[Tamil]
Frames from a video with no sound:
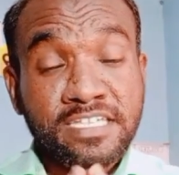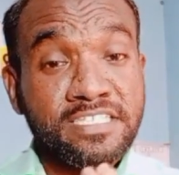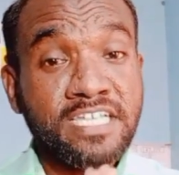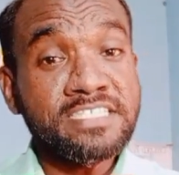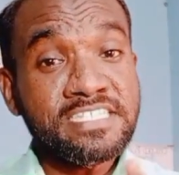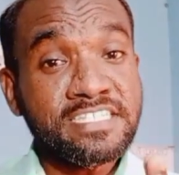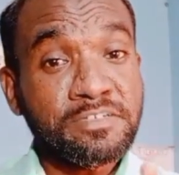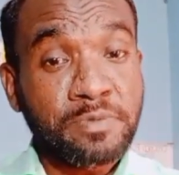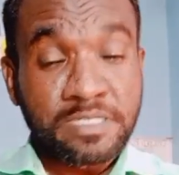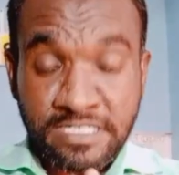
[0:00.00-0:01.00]
இந்த
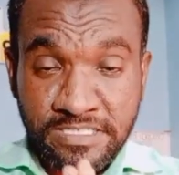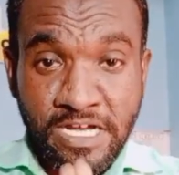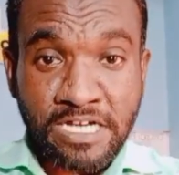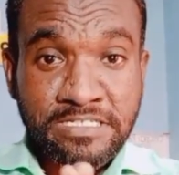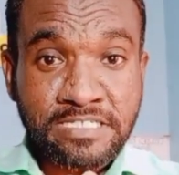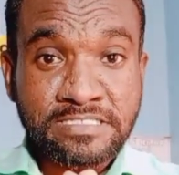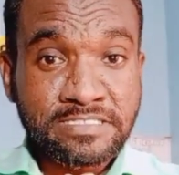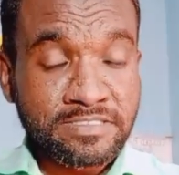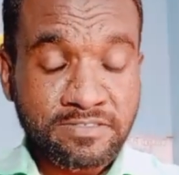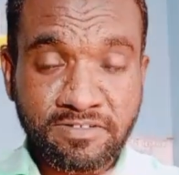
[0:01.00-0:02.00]
அதிசயத்தை பண்ண டாக்டர்ஸ்
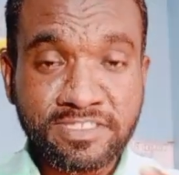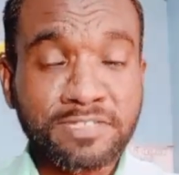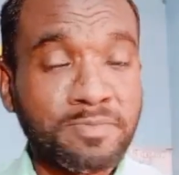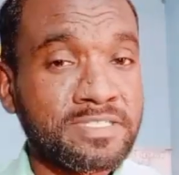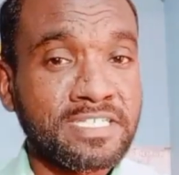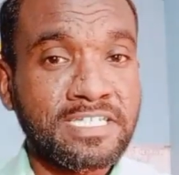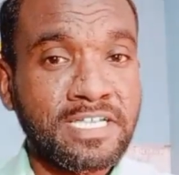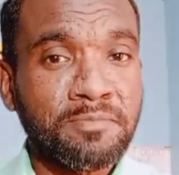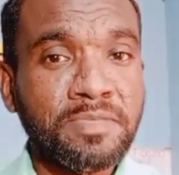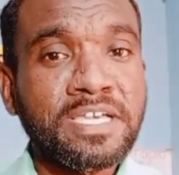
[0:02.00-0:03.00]
வந்துட்டு
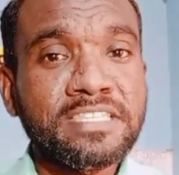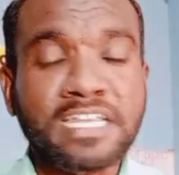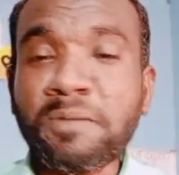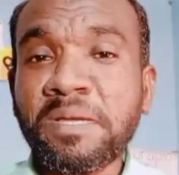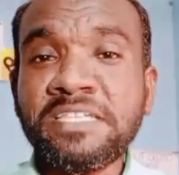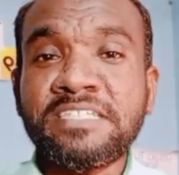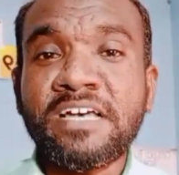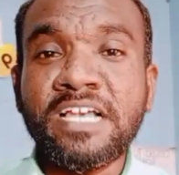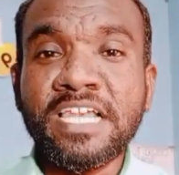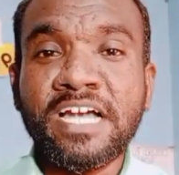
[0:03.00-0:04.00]
பார்த்தீங்கன்னா மிக
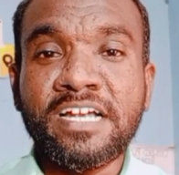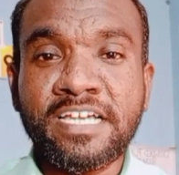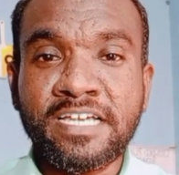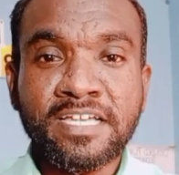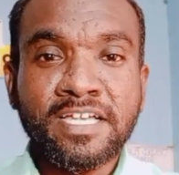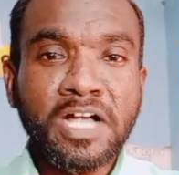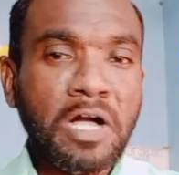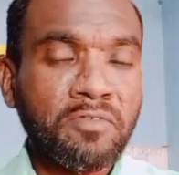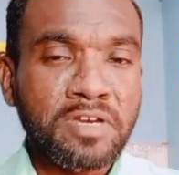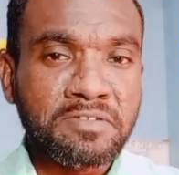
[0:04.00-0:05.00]
திறமைசாலியான
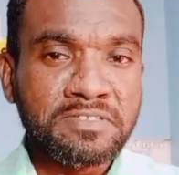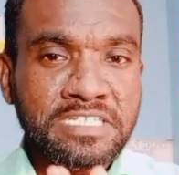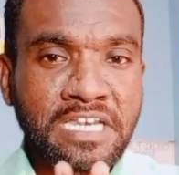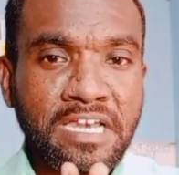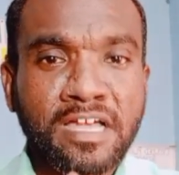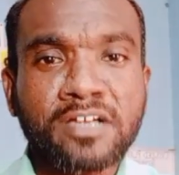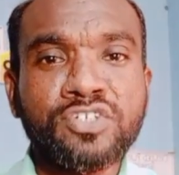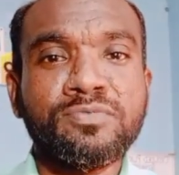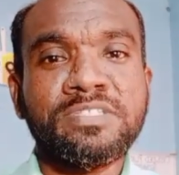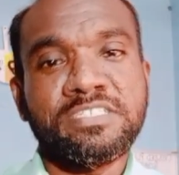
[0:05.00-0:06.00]
அவங்களுக்கு வந்துட்டு
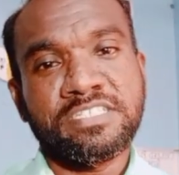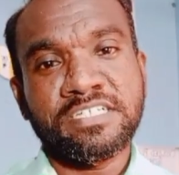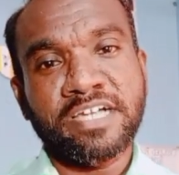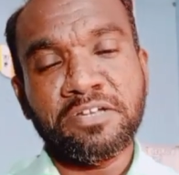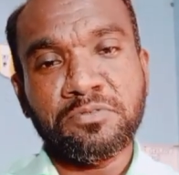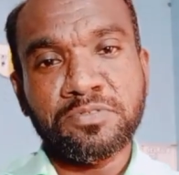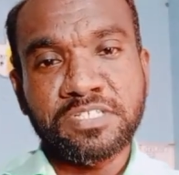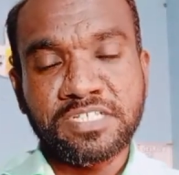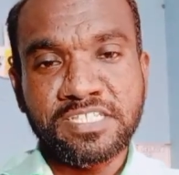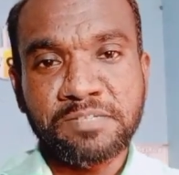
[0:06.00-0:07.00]
லக்கும் வந்துட்டு கை
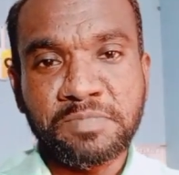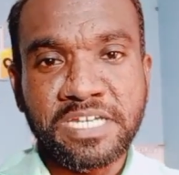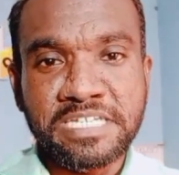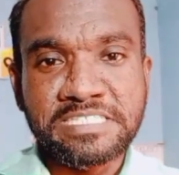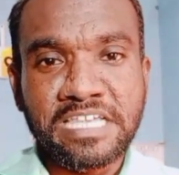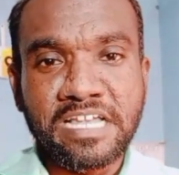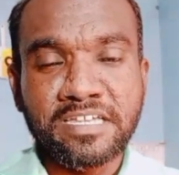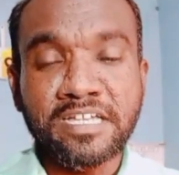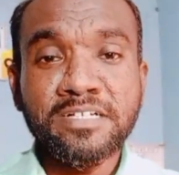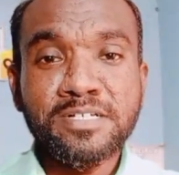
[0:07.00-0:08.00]
கொடுத்துருக்குது அப்படின்னு என்ன
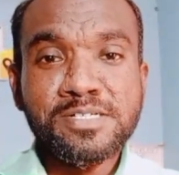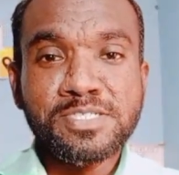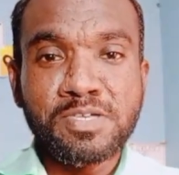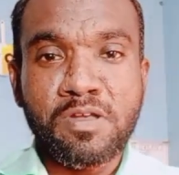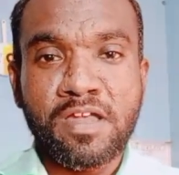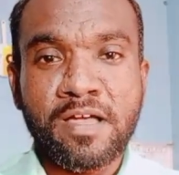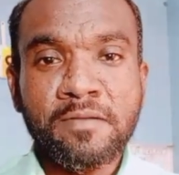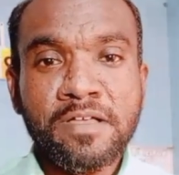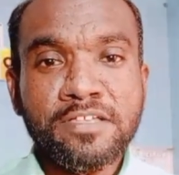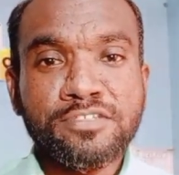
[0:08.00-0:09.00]
செய்யலாம்னா சொல்லலாம்
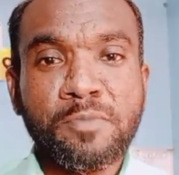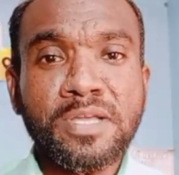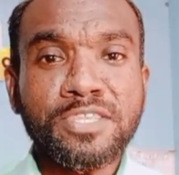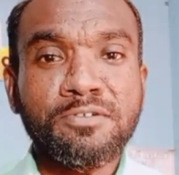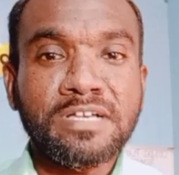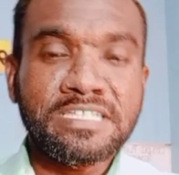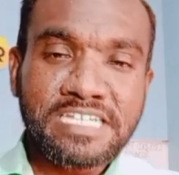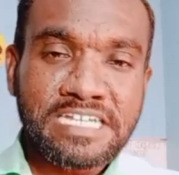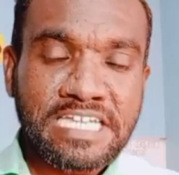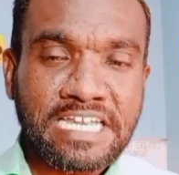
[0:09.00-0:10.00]
ஸோ மருத்துவ
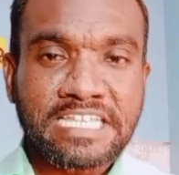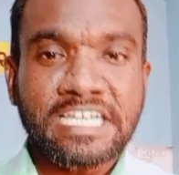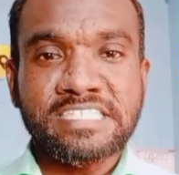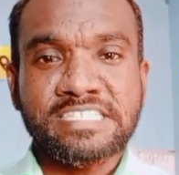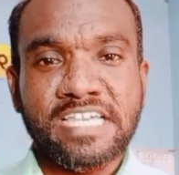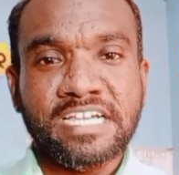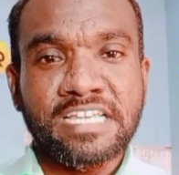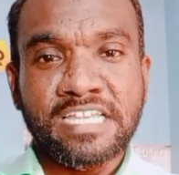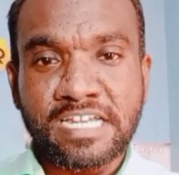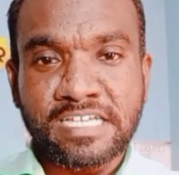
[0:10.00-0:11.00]
உலகத்தில் நிறைய
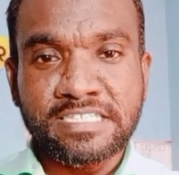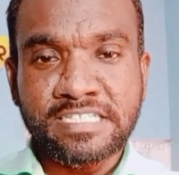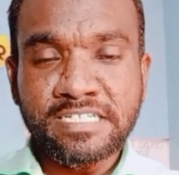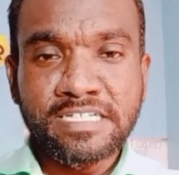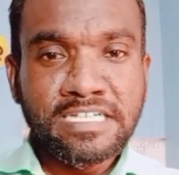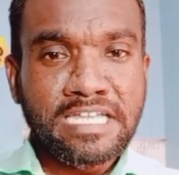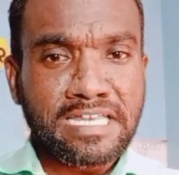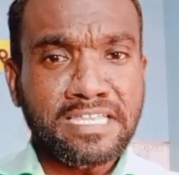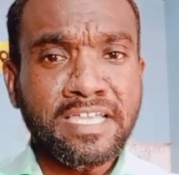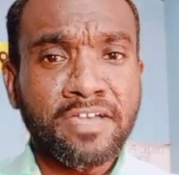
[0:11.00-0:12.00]
அதிசயங்கள் நடக்குது
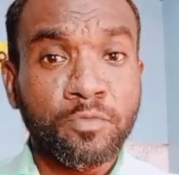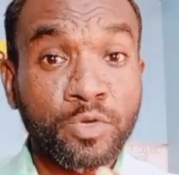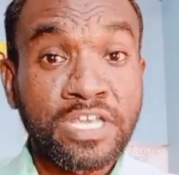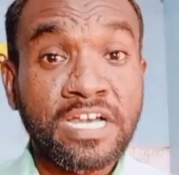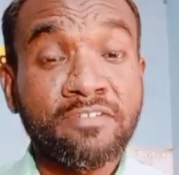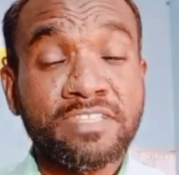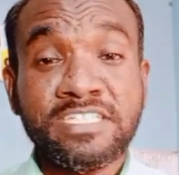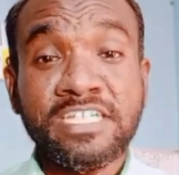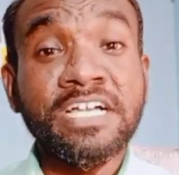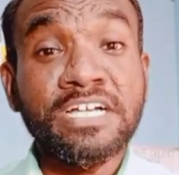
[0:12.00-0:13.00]
நிறைய உயிர்கள்
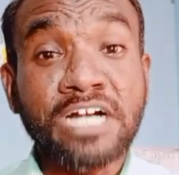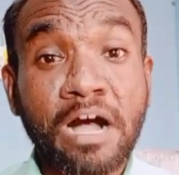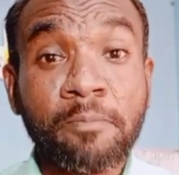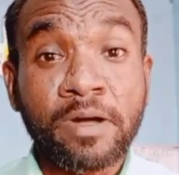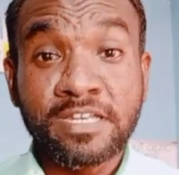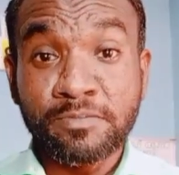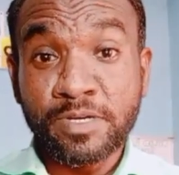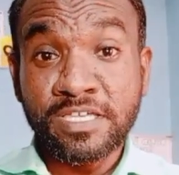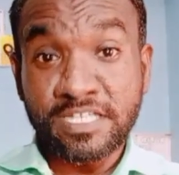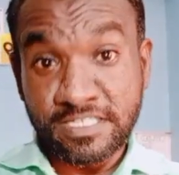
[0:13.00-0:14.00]
வந்துட்டு
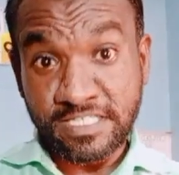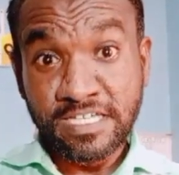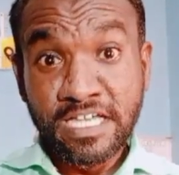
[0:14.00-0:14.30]
காப்பாற்றப்படுகிறது